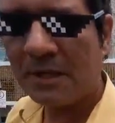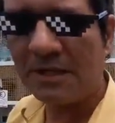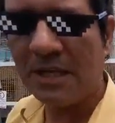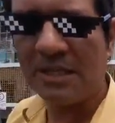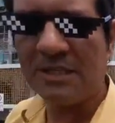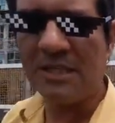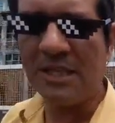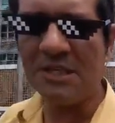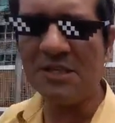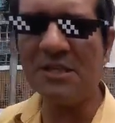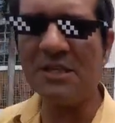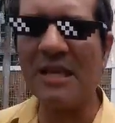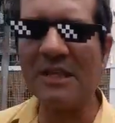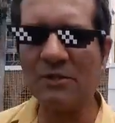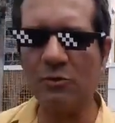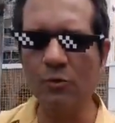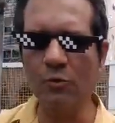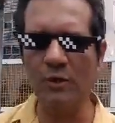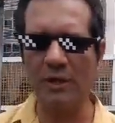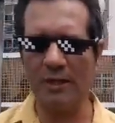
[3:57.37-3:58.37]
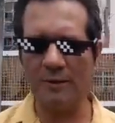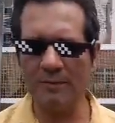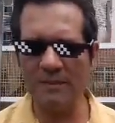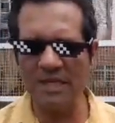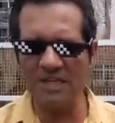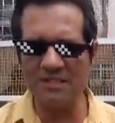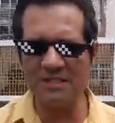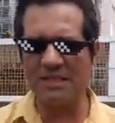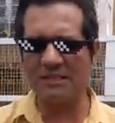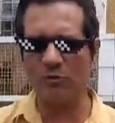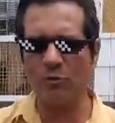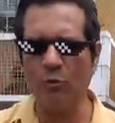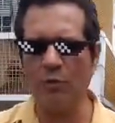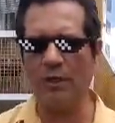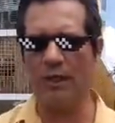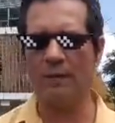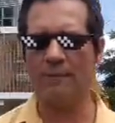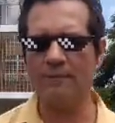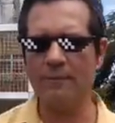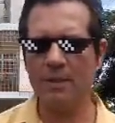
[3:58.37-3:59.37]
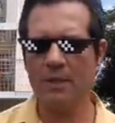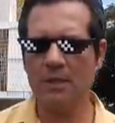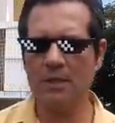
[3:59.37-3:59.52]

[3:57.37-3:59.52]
da legislatura, legislatura.